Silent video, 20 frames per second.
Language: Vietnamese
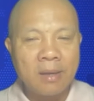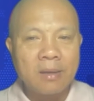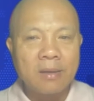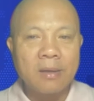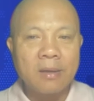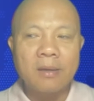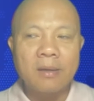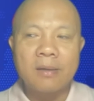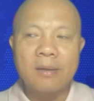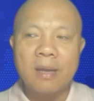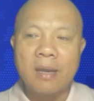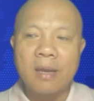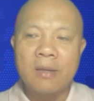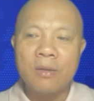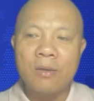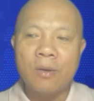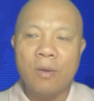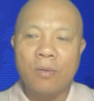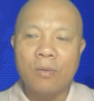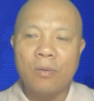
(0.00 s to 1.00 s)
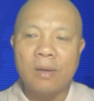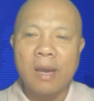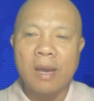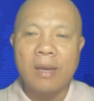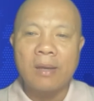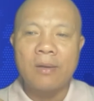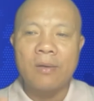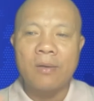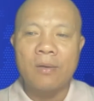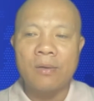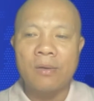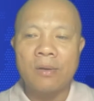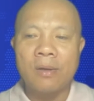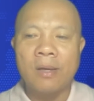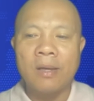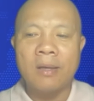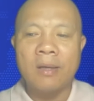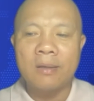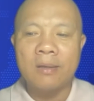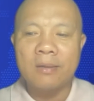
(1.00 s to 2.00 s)
Đừng để dồn lại rồi
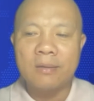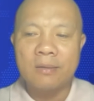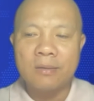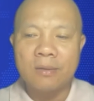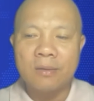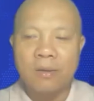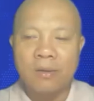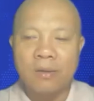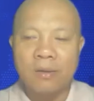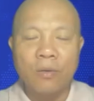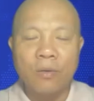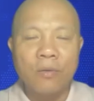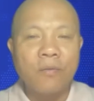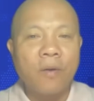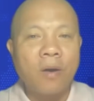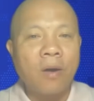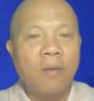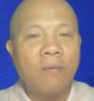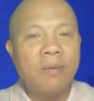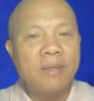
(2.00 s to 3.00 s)
rồi đối phó